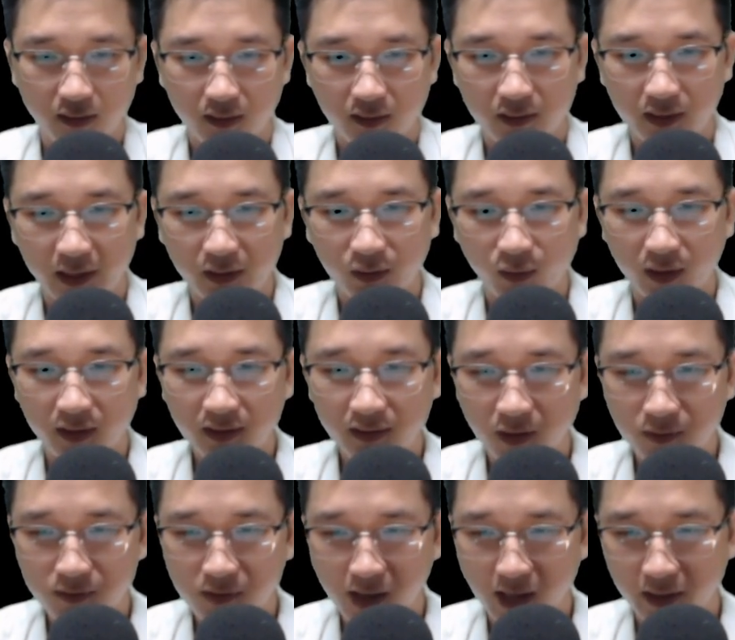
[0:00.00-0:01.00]
Đế Tuấn
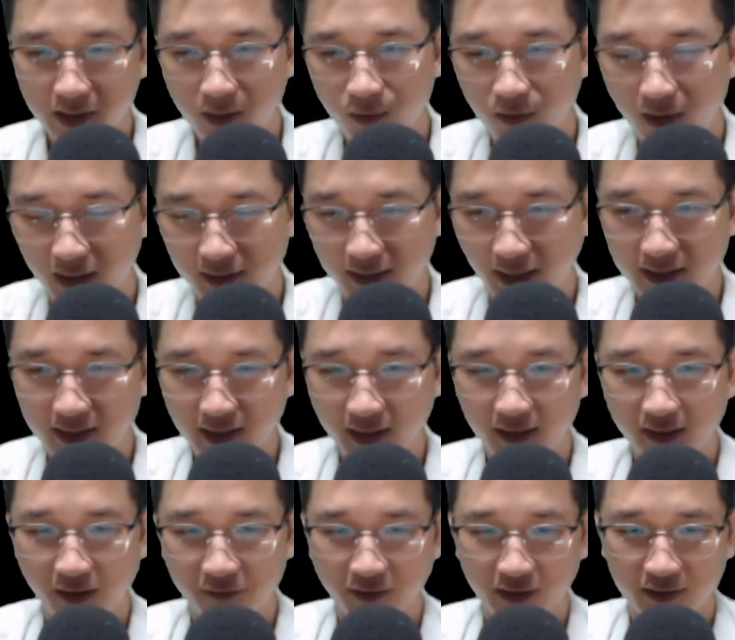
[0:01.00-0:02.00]
không ngờ Đông Hoàng Thái Nhất
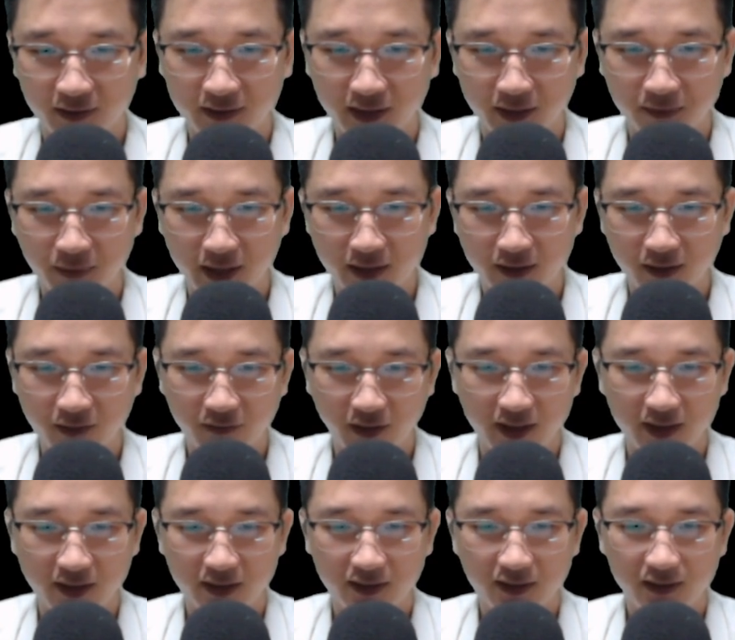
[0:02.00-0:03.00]
lại vạch trần mình như vậy.